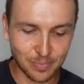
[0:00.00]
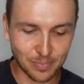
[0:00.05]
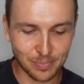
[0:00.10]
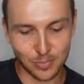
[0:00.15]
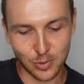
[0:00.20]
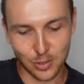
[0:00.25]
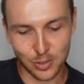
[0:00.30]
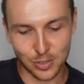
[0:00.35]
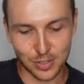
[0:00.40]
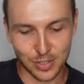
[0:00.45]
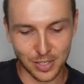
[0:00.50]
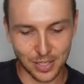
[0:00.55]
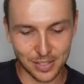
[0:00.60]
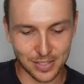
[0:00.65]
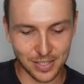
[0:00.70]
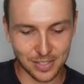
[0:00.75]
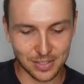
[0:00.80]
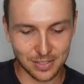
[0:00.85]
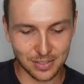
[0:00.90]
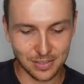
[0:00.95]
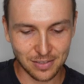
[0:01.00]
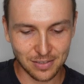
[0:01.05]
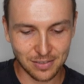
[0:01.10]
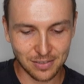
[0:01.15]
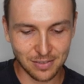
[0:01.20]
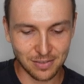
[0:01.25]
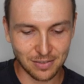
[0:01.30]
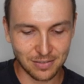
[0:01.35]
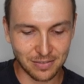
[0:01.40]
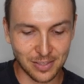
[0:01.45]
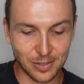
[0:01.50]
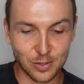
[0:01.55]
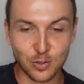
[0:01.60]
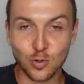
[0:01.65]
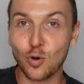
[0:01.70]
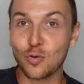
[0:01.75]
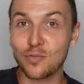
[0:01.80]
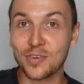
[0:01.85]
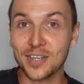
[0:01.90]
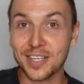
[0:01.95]
можно сказать,
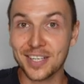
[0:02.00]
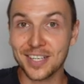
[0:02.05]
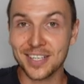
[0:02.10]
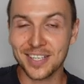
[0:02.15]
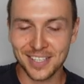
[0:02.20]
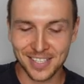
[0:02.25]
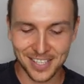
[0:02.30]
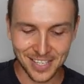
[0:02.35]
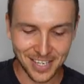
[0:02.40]
винтовок,